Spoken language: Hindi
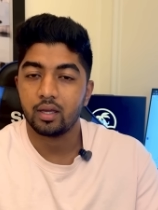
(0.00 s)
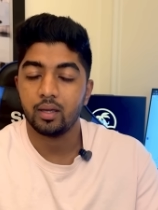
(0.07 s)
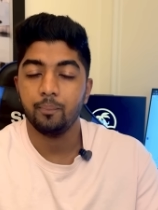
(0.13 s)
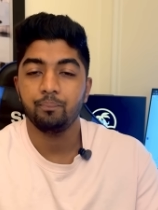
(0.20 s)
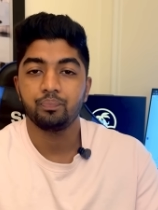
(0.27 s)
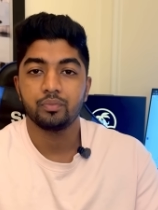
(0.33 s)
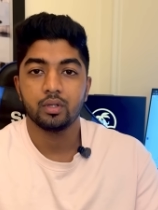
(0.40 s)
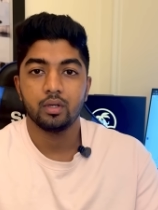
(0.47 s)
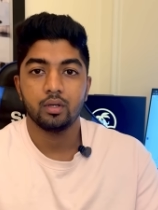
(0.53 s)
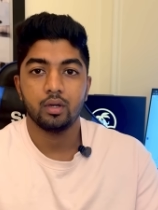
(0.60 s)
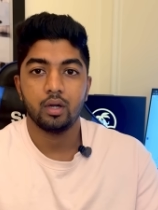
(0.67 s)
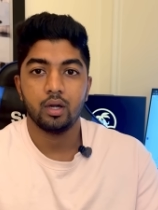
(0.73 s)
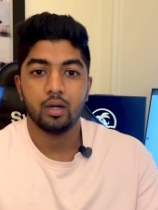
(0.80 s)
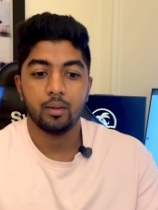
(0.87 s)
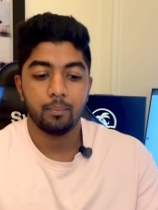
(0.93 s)
है
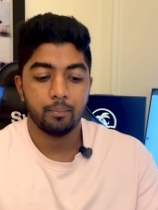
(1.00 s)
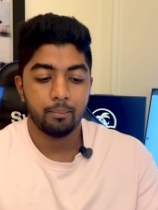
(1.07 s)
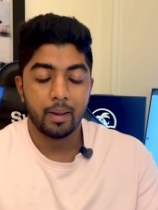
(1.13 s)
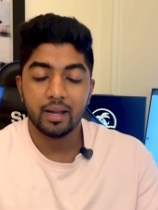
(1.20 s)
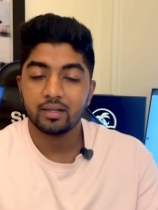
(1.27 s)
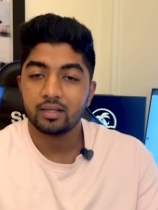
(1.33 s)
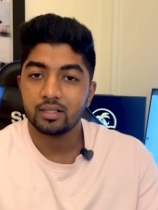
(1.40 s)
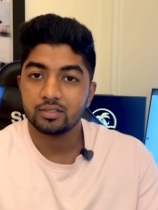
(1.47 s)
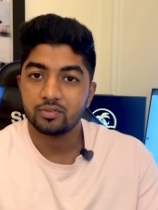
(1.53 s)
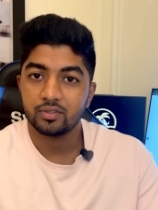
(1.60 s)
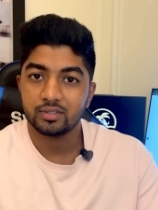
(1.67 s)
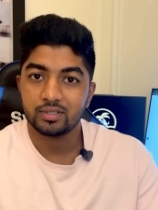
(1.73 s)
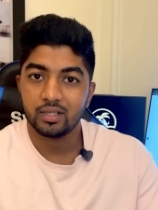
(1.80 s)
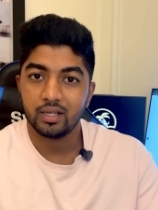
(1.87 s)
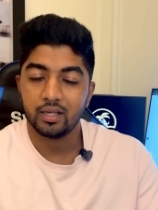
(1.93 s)
बैंक
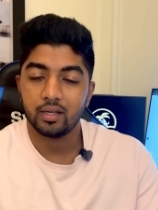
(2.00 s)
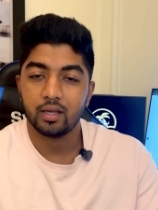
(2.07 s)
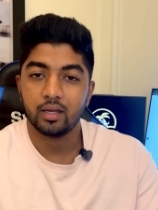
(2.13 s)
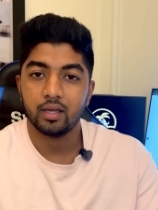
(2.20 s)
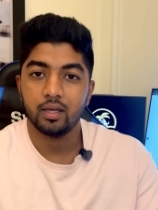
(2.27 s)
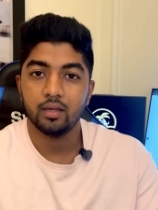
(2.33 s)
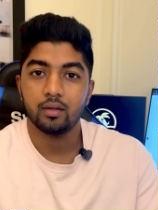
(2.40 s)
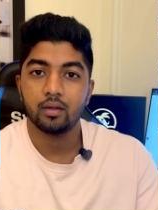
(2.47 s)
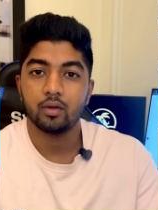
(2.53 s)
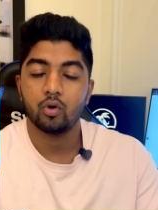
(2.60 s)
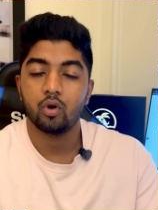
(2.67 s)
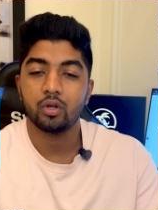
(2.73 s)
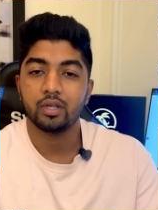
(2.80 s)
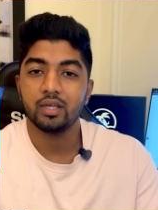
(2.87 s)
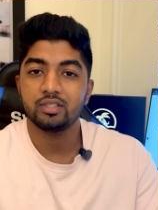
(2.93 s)
ट्रांसफ़र से लेना है
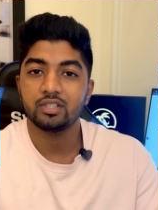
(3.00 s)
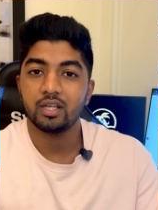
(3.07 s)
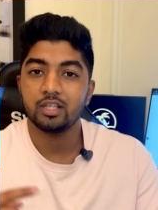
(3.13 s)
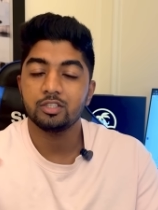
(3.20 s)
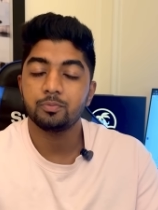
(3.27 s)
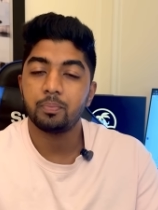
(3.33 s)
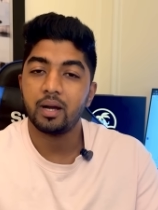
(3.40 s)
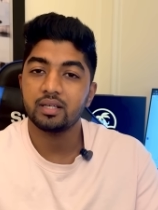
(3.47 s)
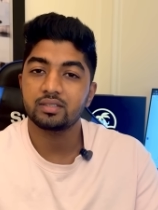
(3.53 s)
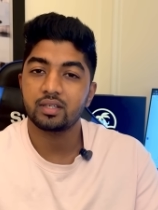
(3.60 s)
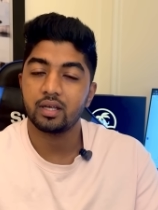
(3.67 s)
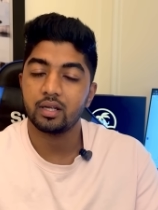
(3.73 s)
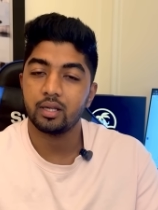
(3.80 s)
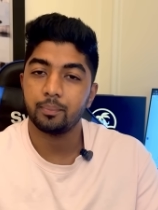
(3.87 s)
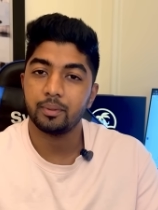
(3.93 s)
और ये चैलेंज पास
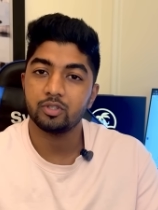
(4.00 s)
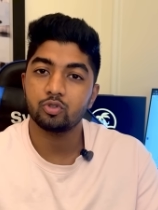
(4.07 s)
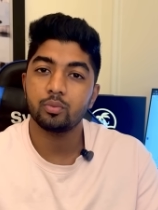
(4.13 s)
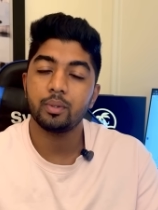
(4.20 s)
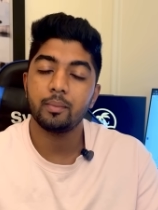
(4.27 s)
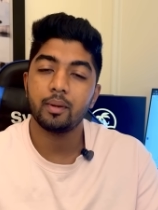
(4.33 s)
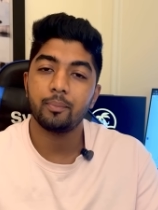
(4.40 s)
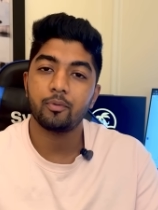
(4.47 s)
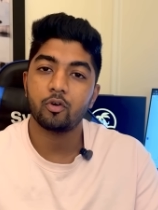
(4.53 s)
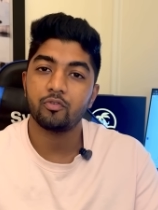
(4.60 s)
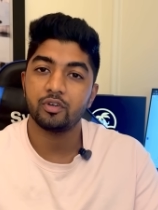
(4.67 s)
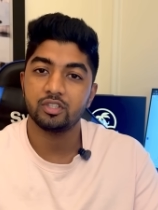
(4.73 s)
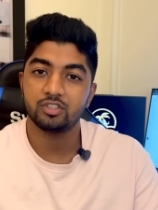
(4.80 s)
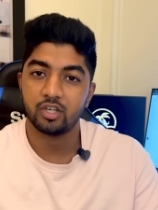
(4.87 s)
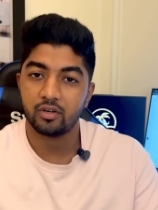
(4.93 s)
करने पे जो भी मैं
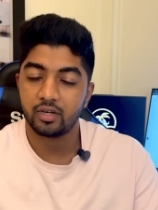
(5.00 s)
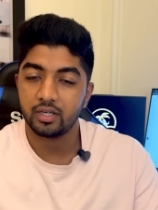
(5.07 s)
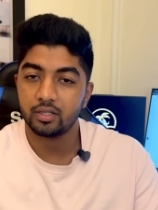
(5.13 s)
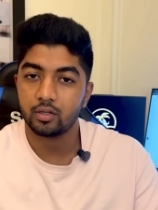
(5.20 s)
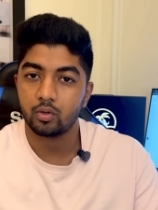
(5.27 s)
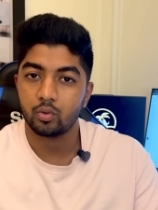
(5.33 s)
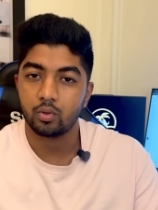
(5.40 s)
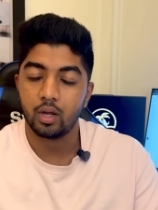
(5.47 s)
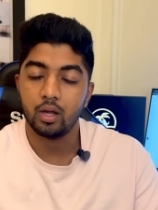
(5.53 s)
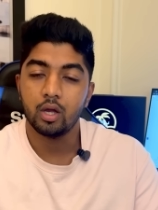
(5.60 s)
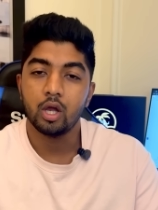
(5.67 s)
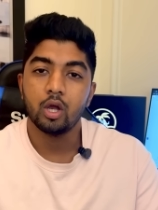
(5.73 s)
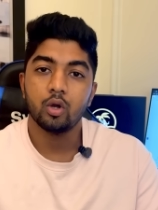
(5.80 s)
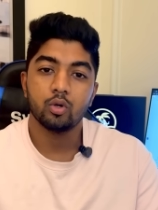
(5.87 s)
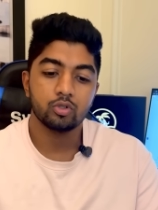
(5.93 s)
प्रॉफिट जनरेट करूँगा
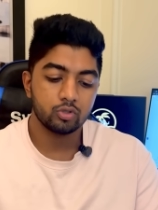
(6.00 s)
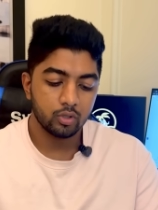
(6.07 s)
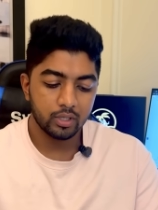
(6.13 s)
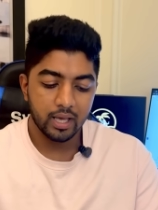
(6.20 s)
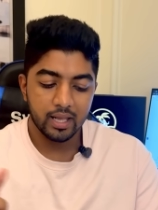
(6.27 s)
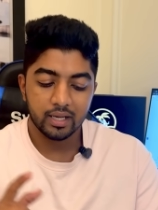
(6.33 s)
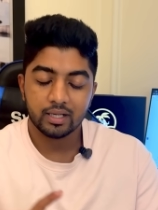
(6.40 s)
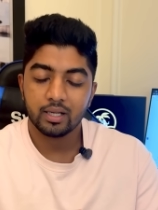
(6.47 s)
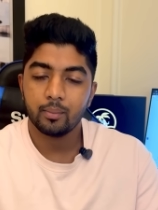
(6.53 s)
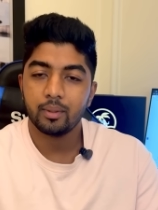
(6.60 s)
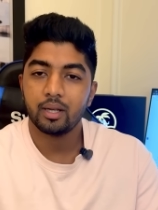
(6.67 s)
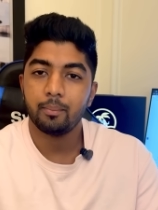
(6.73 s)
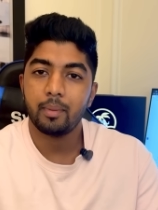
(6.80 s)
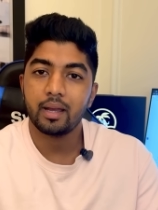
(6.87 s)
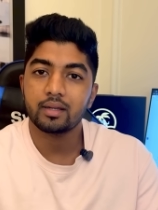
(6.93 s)
उसको डायरेक्टली
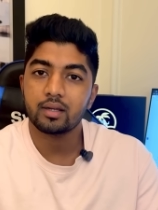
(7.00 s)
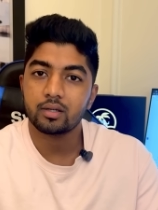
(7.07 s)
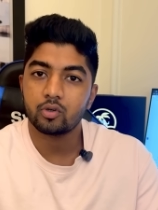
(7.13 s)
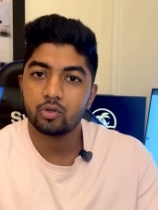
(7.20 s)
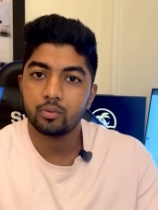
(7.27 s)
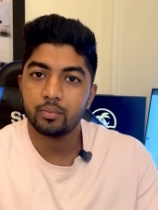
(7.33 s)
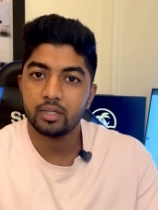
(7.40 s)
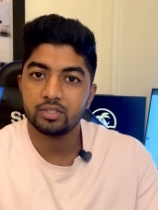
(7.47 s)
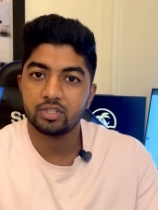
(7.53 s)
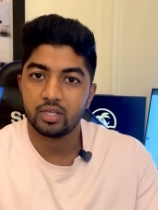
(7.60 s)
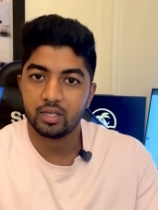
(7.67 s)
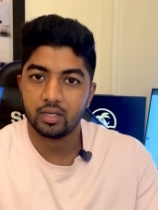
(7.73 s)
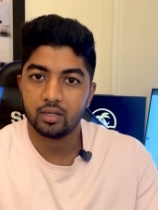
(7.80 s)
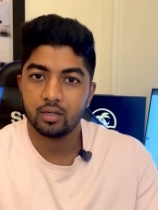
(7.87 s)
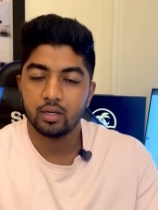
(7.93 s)
मेरे बैंक अकाउंट में
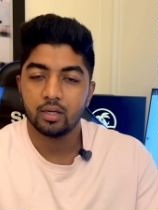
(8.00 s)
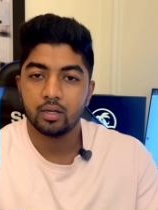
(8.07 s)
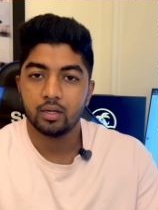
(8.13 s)
चाहिए